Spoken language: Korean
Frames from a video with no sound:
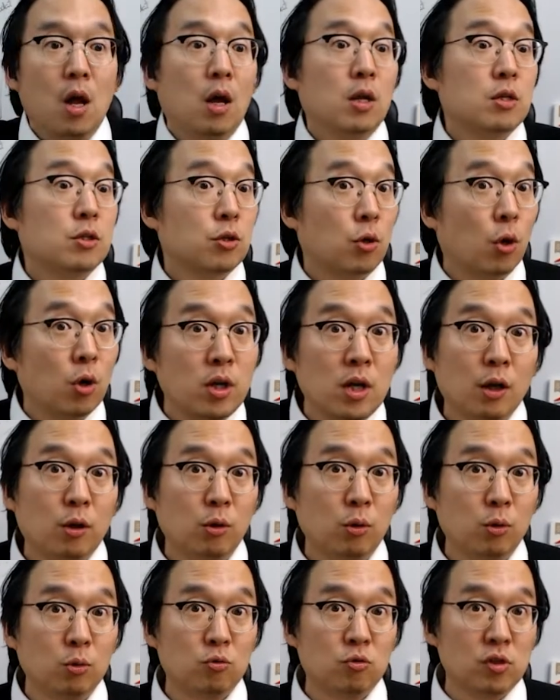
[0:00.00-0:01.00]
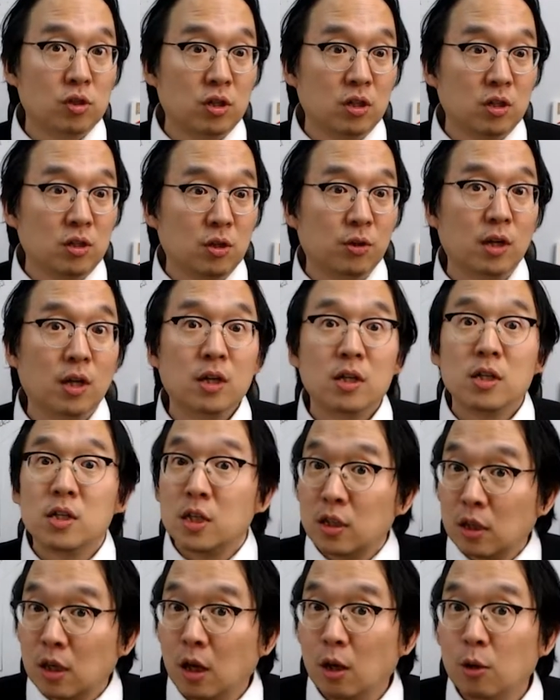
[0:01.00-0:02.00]
저희 학교 출신이거나
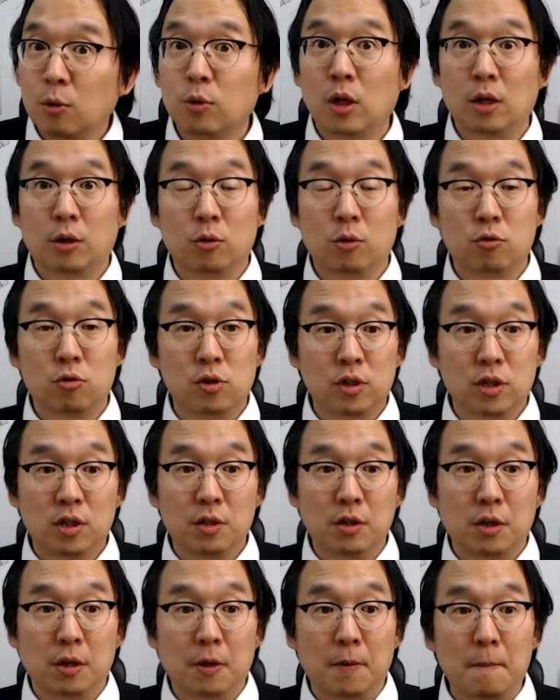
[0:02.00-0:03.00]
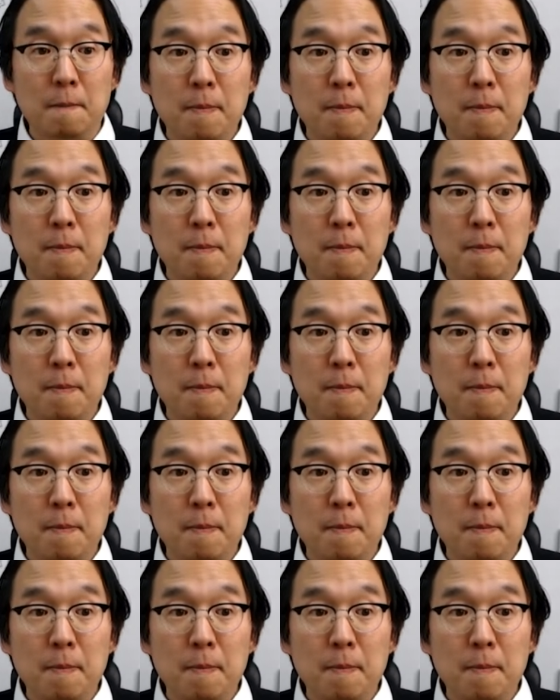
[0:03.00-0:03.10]
시카고 대학교 출신들이에요.